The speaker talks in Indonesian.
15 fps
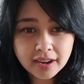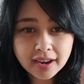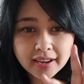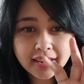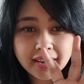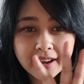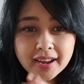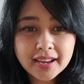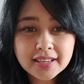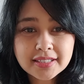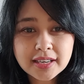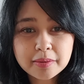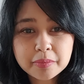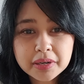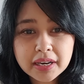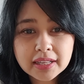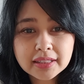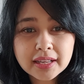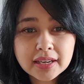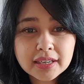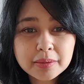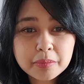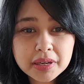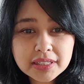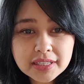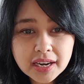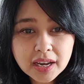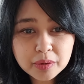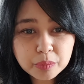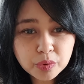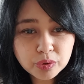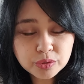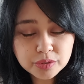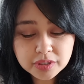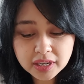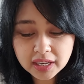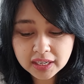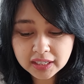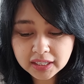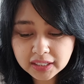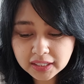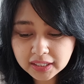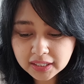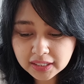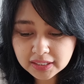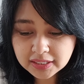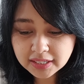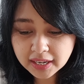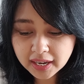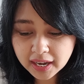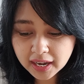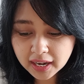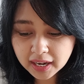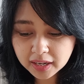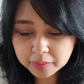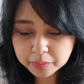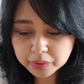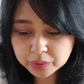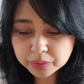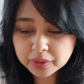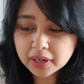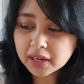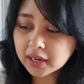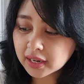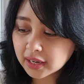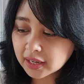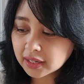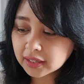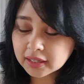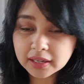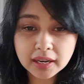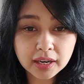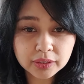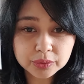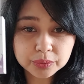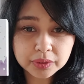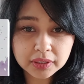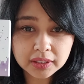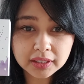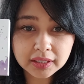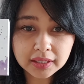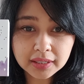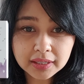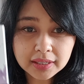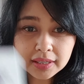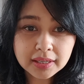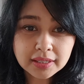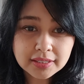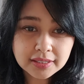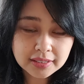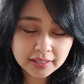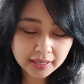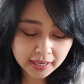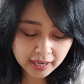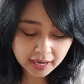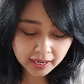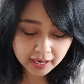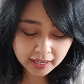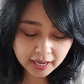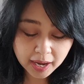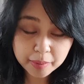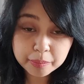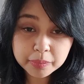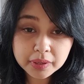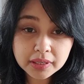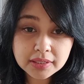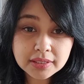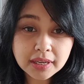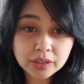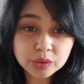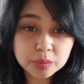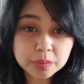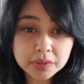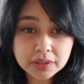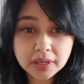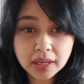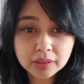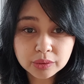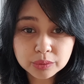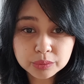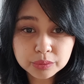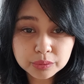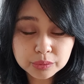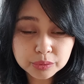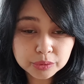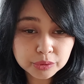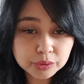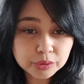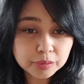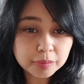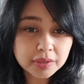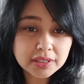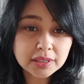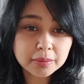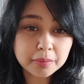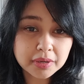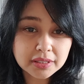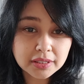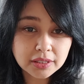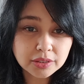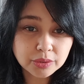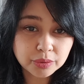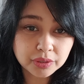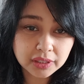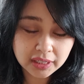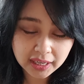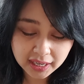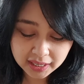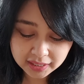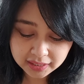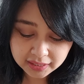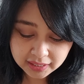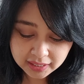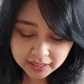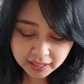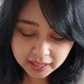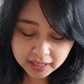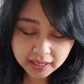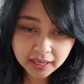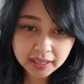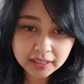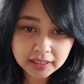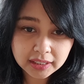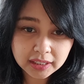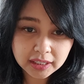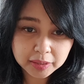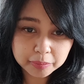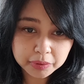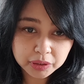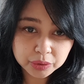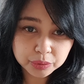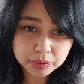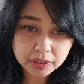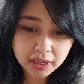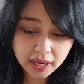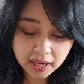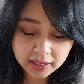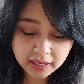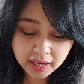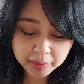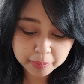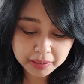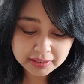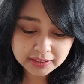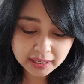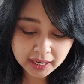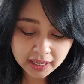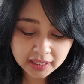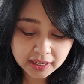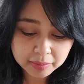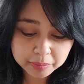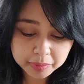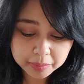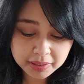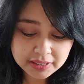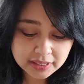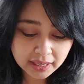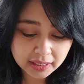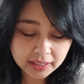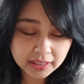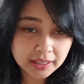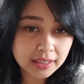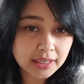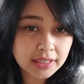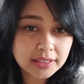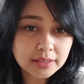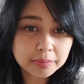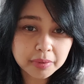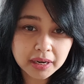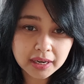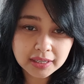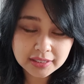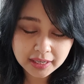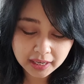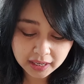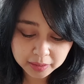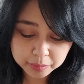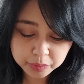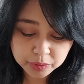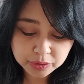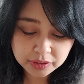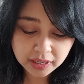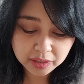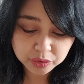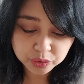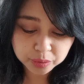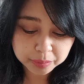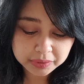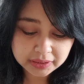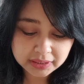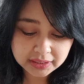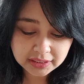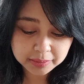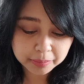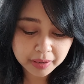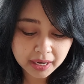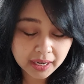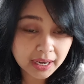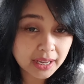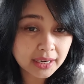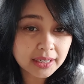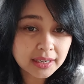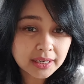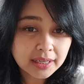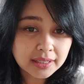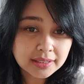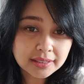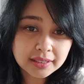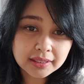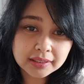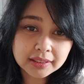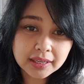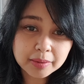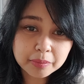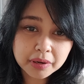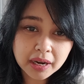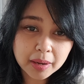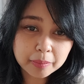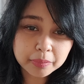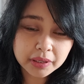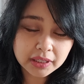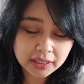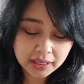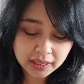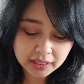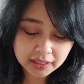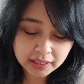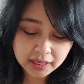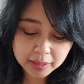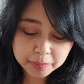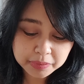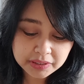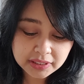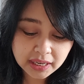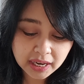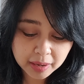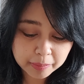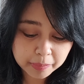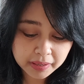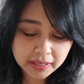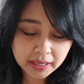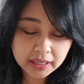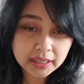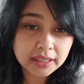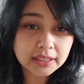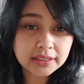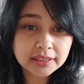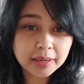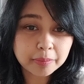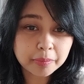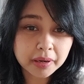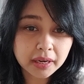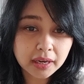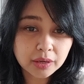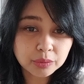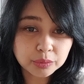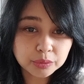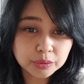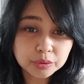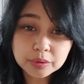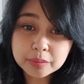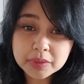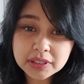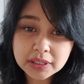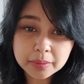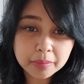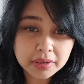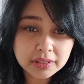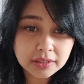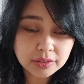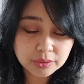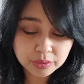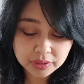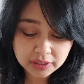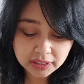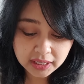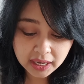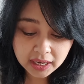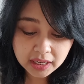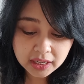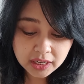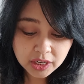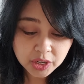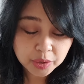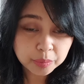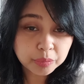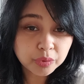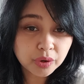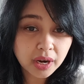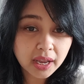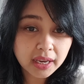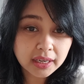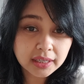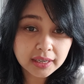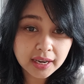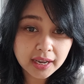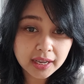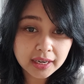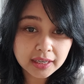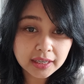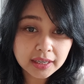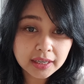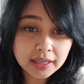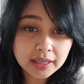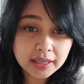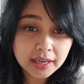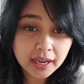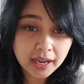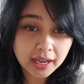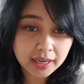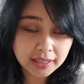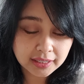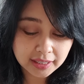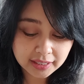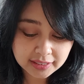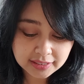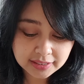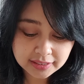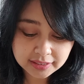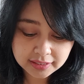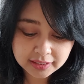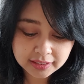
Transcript: Hai hai, selamat datang di bacaan bonus kali ini. Saya akan menggunakan kartu ini. Saya akan ambil satu persatu untuk masing-masing zodiak. Karena ini bentuknya adalah bacaan dan berbahasa Inggris, maka saya akan berusaha untuk menerjemahkan serta mengambil kira-kira pesan apa yang ingin disampaikan untuk masing-masing zodiak, mulai dari Aries.